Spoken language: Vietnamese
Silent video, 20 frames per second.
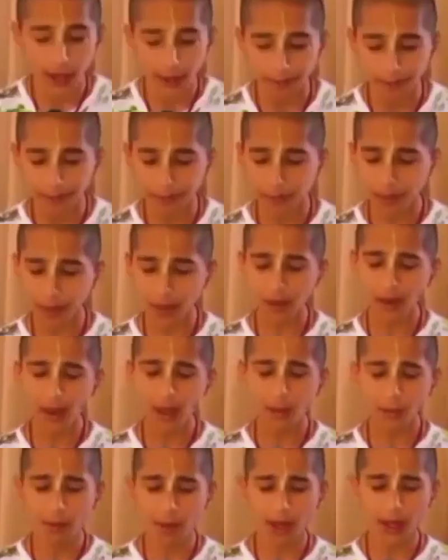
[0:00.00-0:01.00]
trữ của trái đất
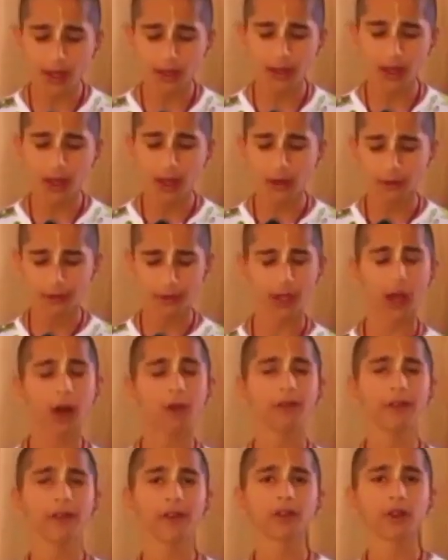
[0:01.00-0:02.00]
không nên được sử dụng
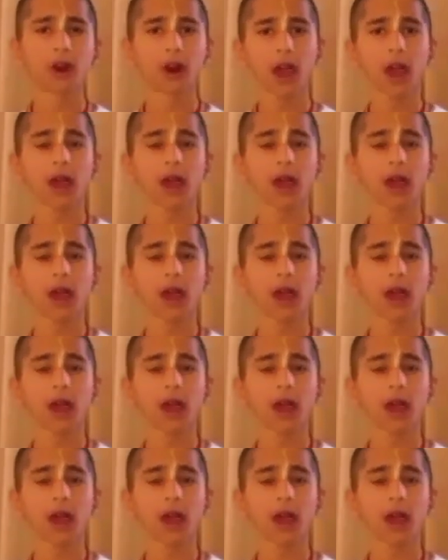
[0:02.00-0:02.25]
quá mức.